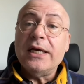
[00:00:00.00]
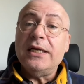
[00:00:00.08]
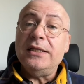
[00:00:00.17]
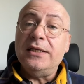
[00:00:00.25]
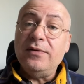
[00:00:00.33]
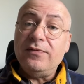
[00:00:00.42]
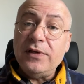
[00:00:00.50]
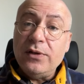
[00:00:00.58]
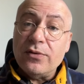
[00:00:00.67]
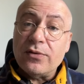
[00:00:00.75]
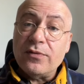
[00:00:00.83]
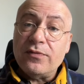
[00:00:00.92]
des
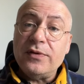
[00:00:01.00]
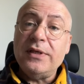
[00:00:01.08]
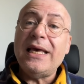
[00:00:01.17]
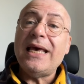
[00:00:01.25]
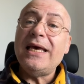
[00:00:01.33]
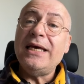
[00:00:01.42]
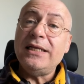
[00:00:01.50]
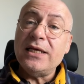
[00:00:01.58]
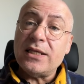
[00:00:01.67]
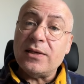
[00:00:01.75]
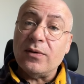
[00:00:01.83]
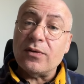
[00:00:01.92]
philosophies et des
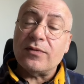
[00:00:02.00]
sciences.